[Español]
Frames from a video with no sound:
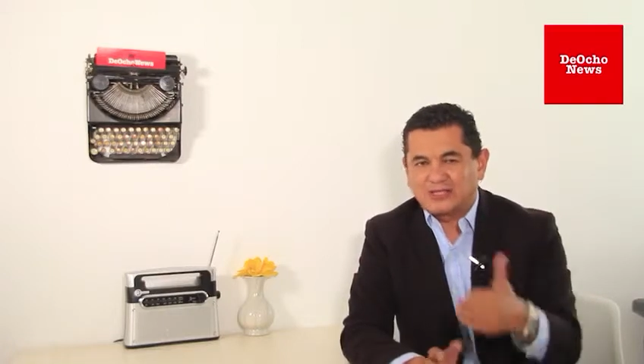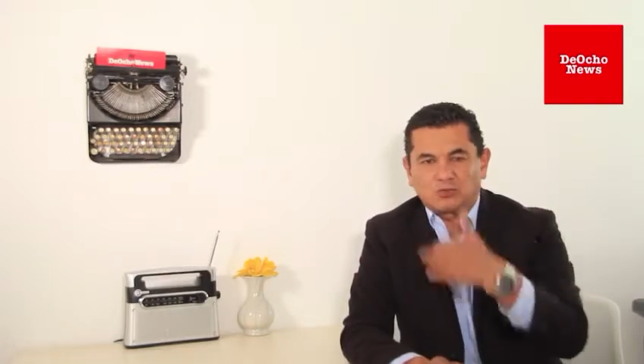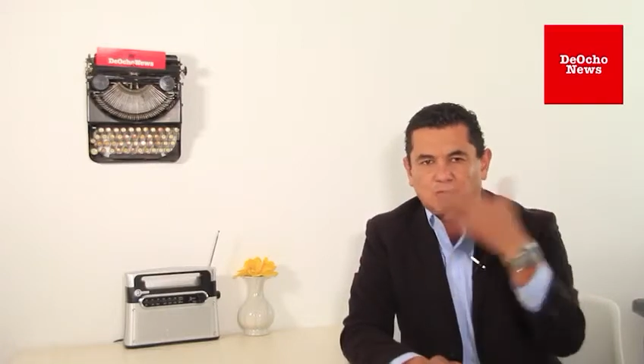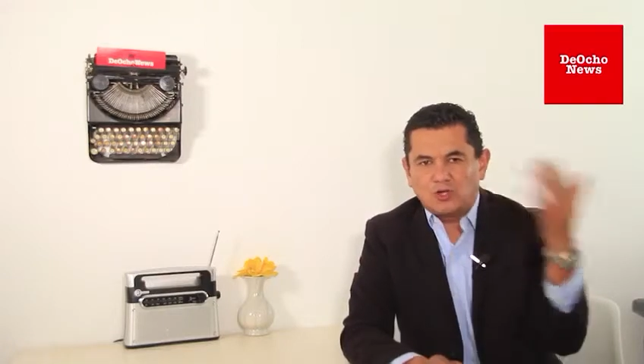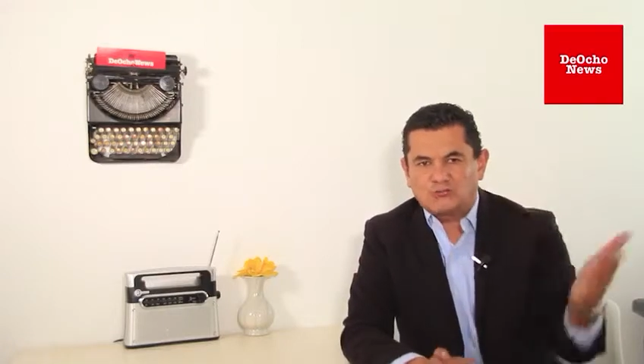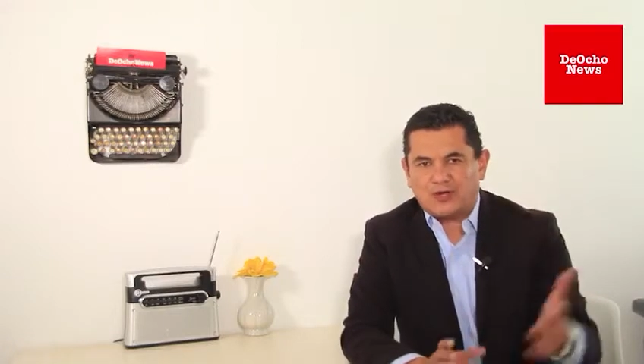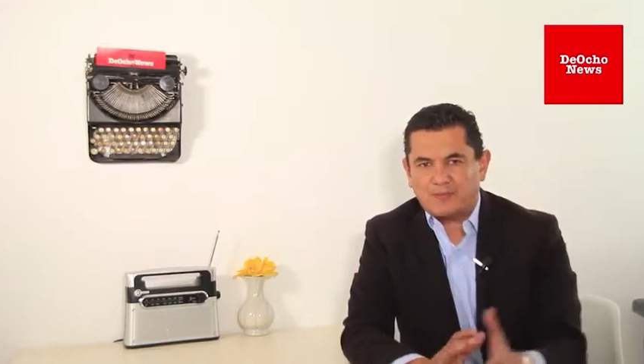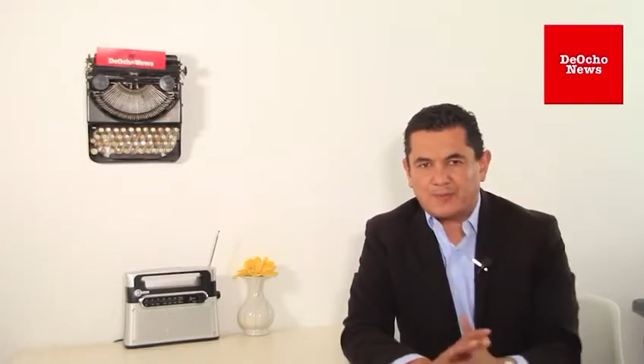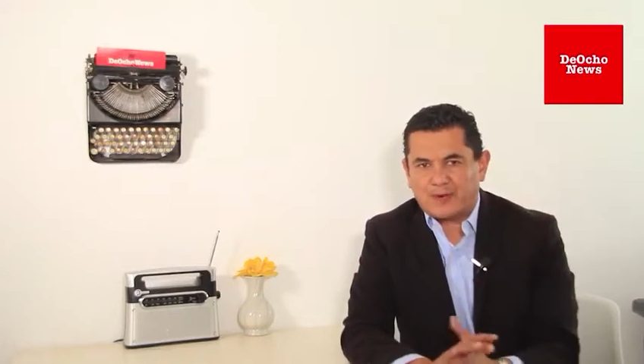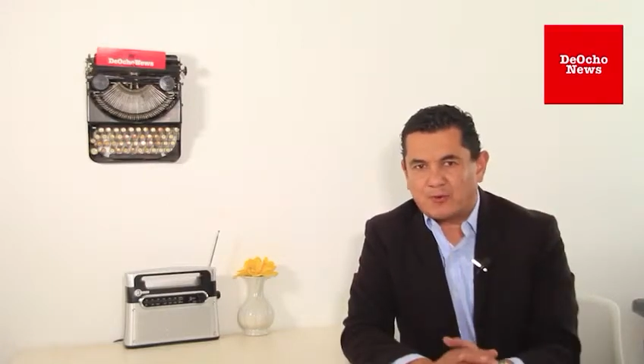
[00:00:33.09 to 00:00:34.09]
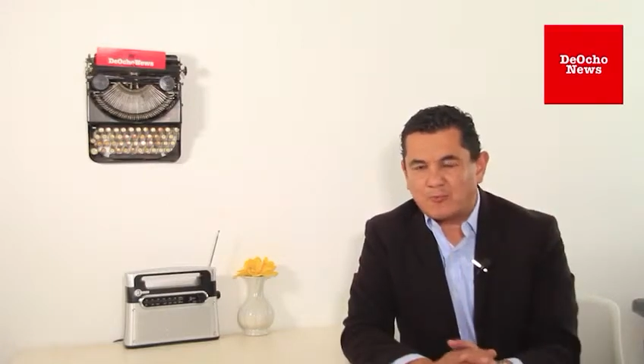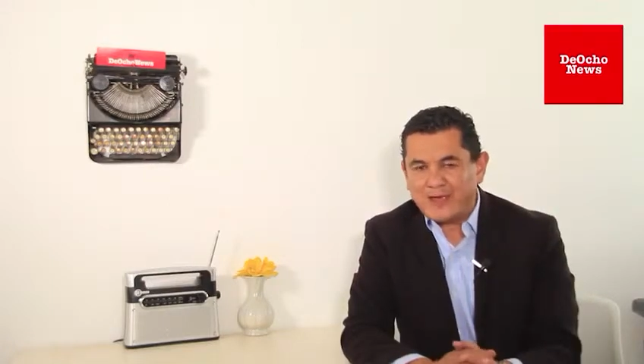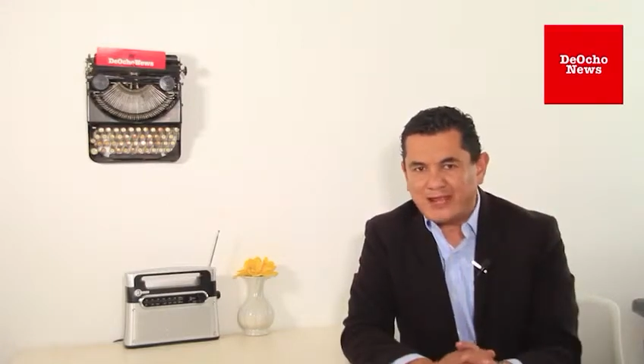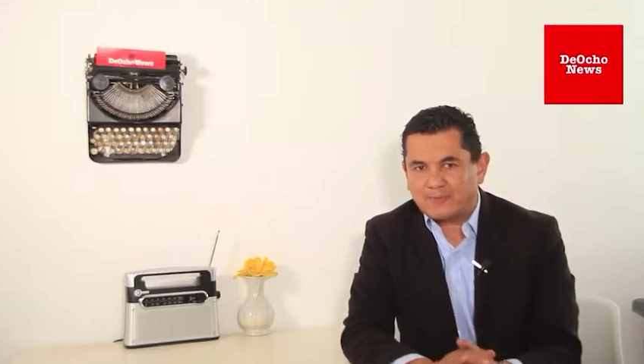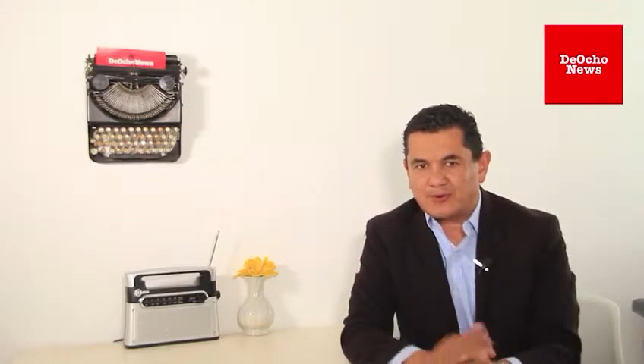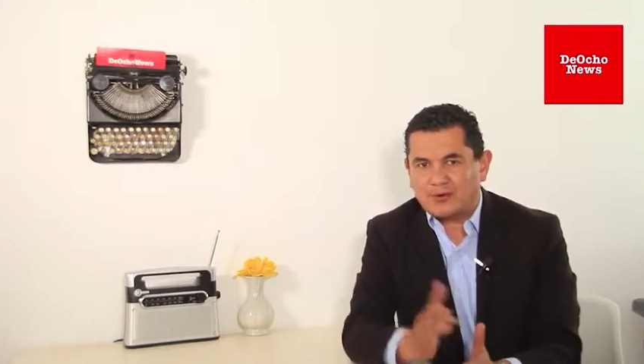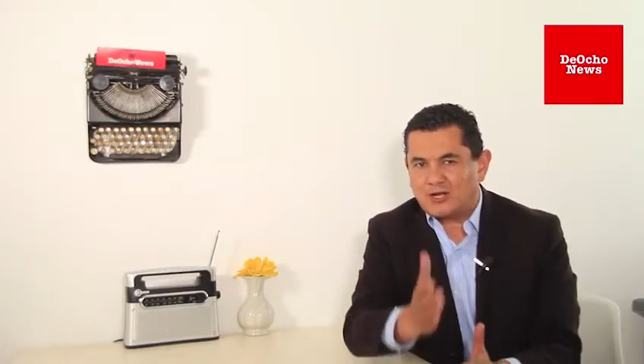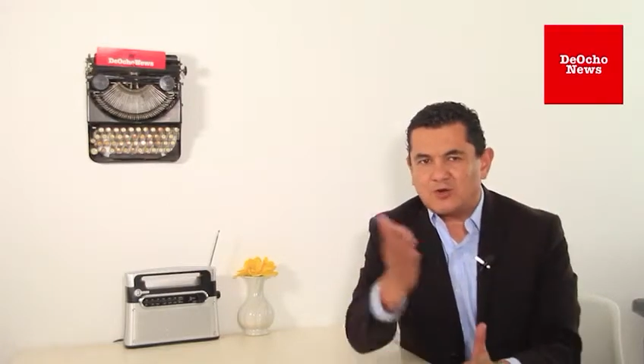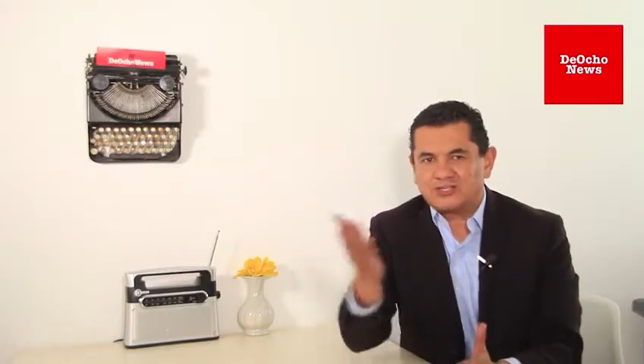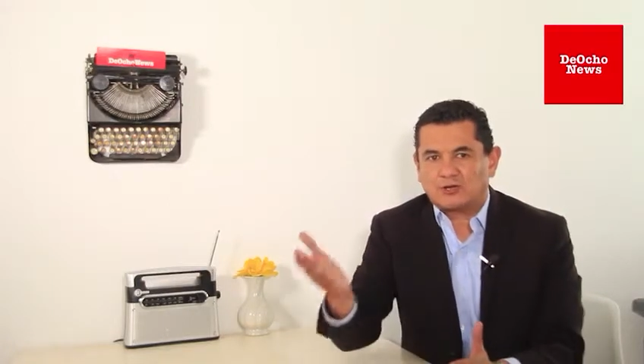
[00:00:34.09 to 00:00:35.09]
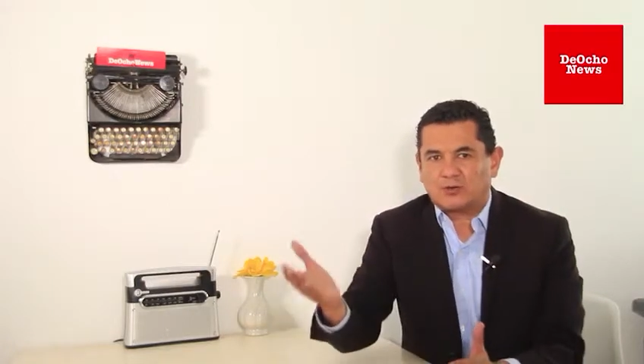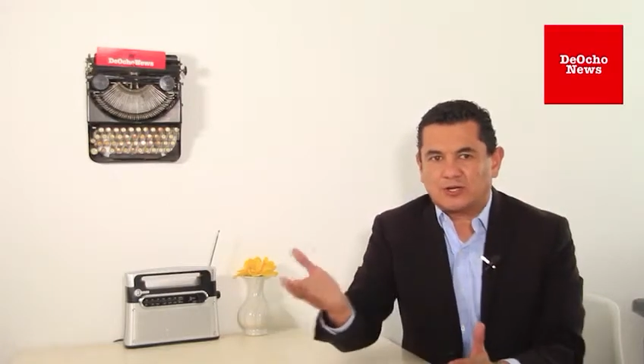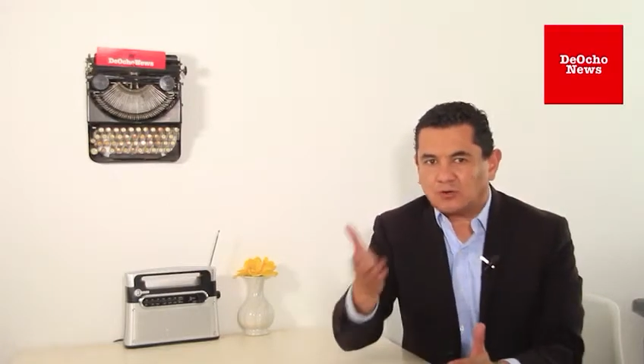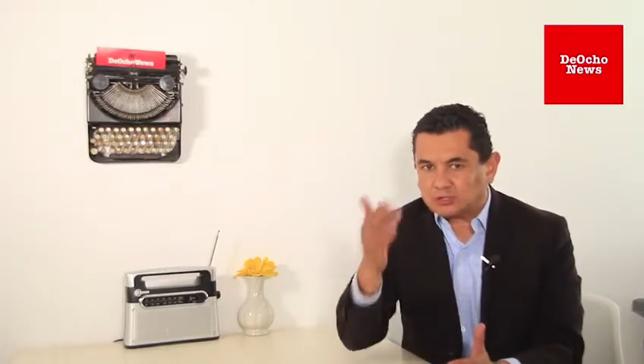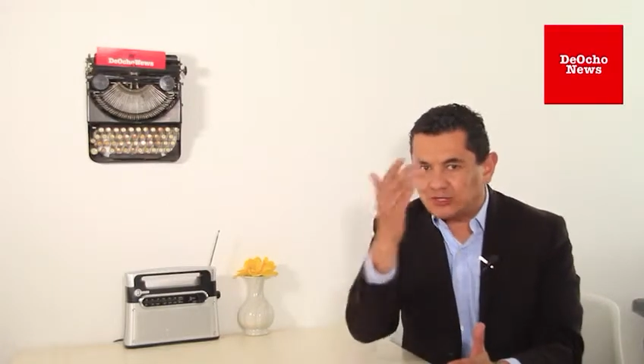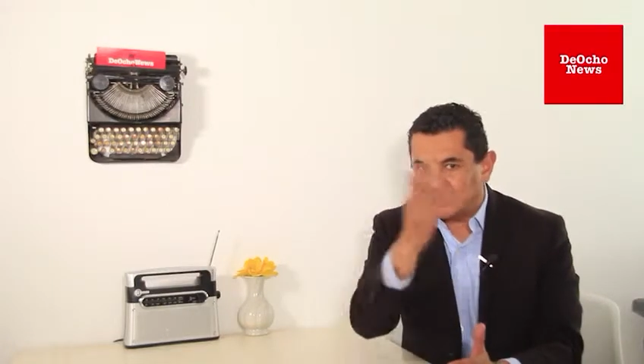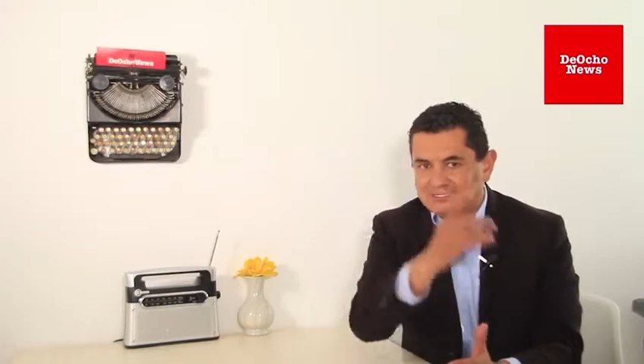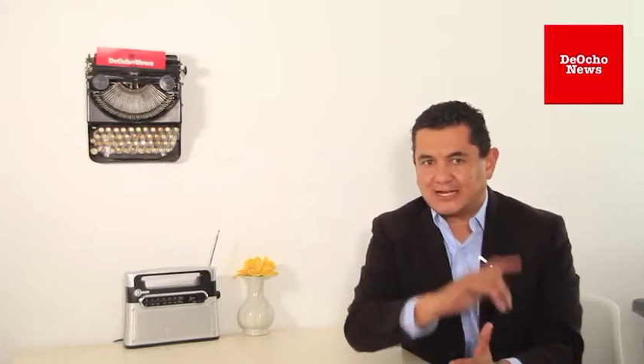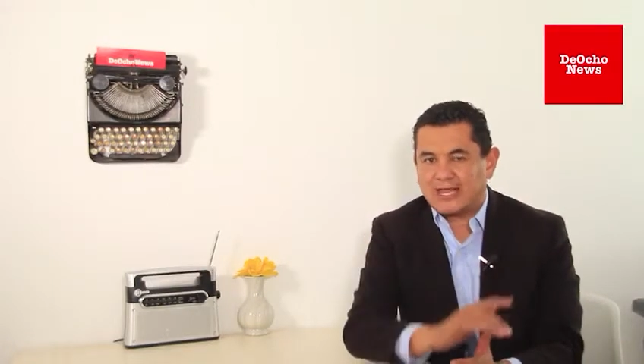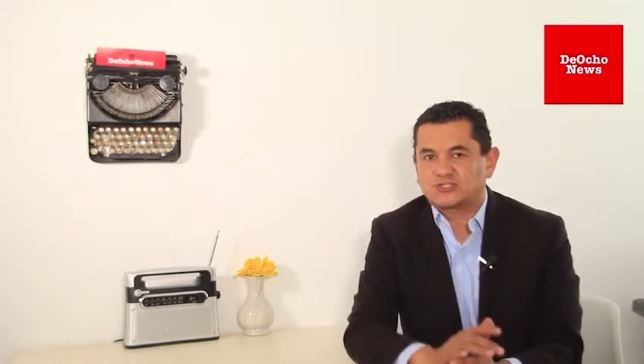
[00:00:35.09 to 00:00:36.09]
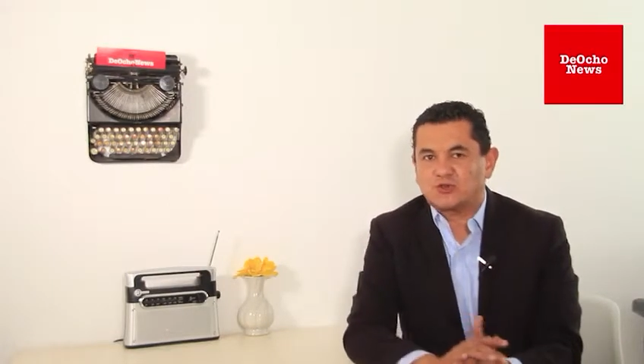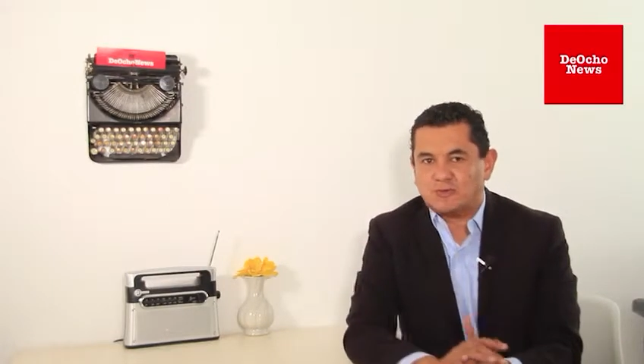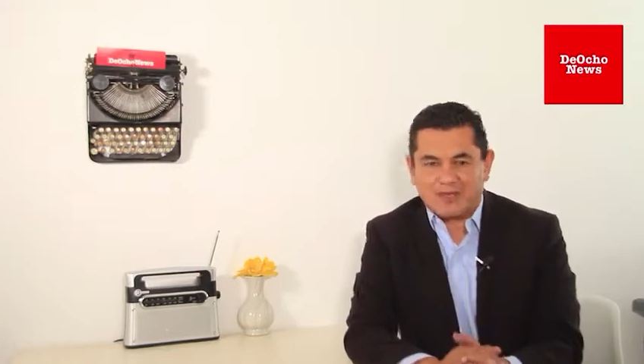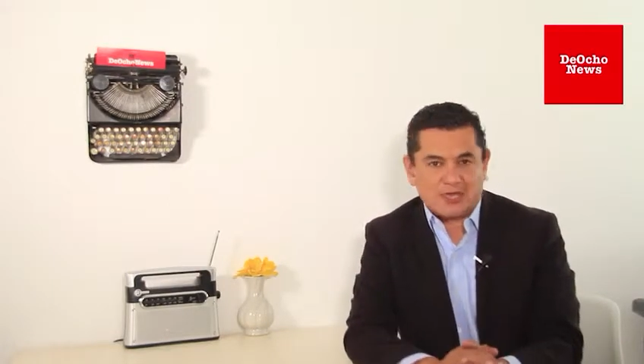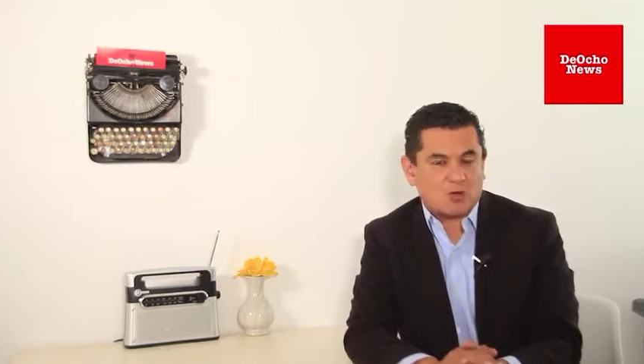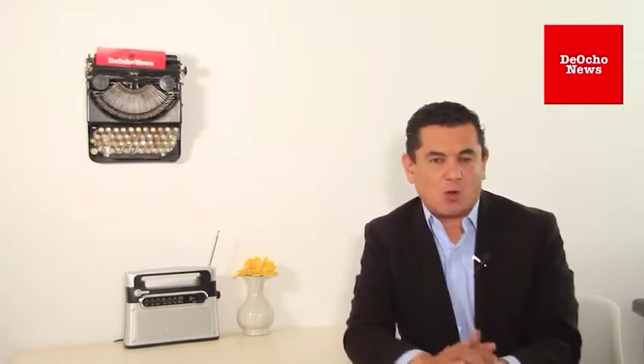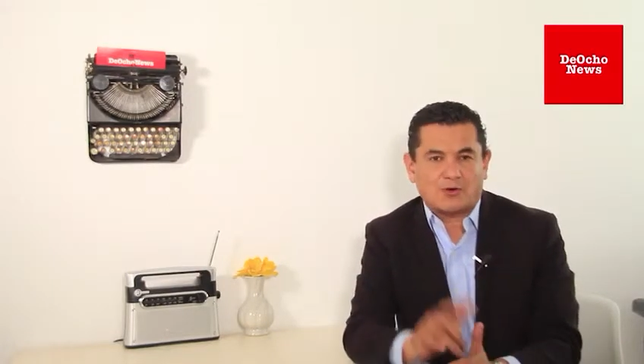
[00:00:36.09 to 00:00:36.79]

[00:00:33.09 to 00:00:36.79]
Estuvo Luis Felipe Bravo Mena, pero él no es de Guanajuato, él es de la Ciudad de México.